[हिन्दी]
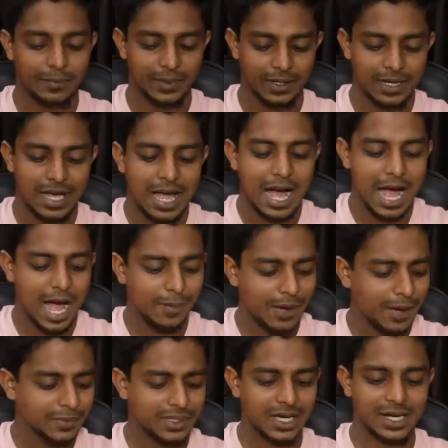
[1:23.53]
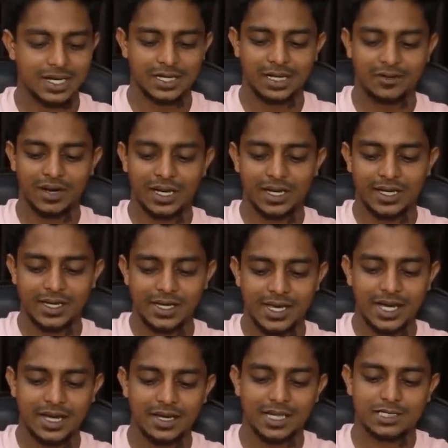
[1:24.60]
कप है अब हम क्या करने वाले हैं
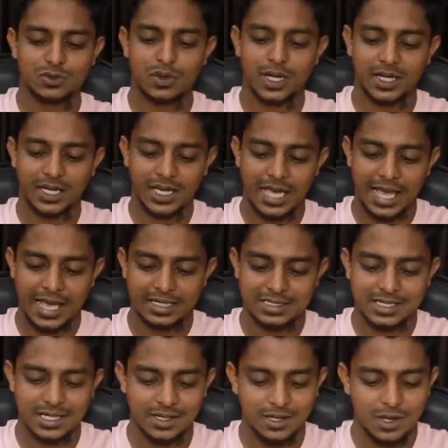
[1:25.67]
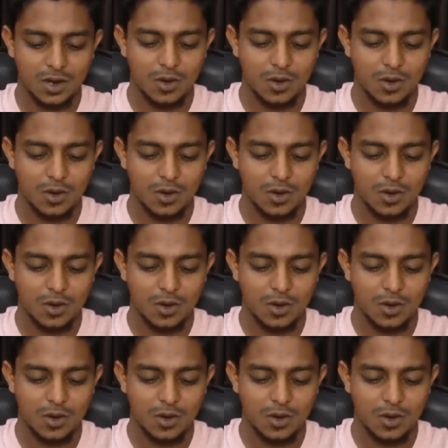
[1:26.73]
एक गिलास को रखेंगे ऐसे